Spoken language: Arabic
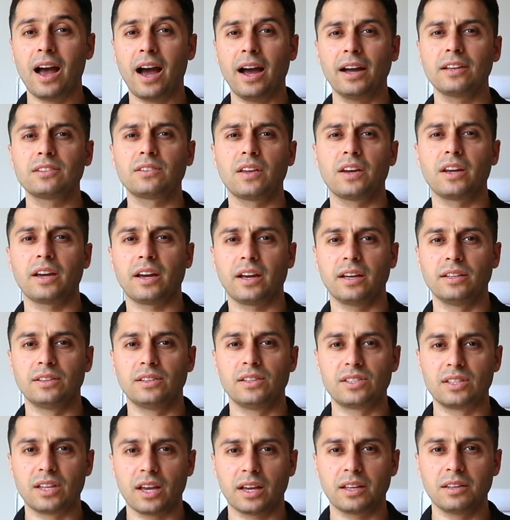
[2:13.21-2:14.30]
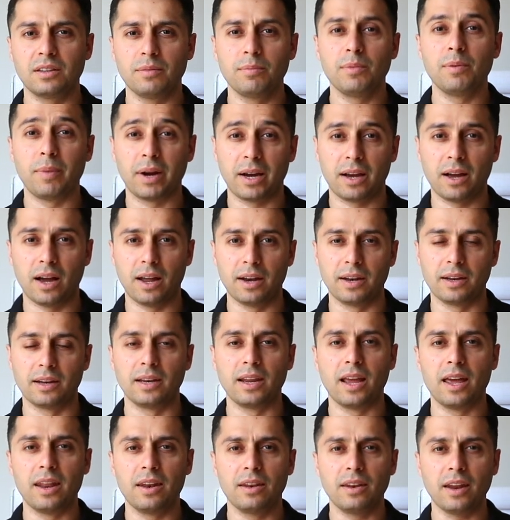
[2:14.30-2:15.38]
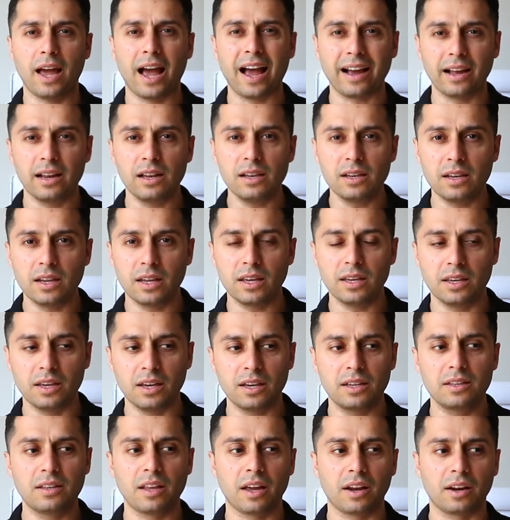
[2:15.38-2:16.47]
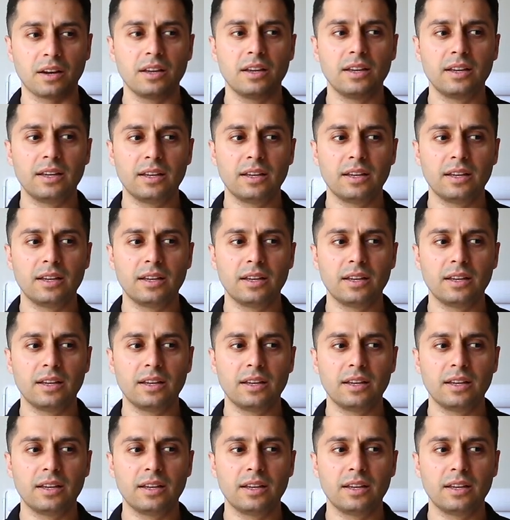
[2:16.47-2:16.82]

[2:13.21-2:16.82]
هاي الطريقة تستخدم المكان لأن عقلنا يقدر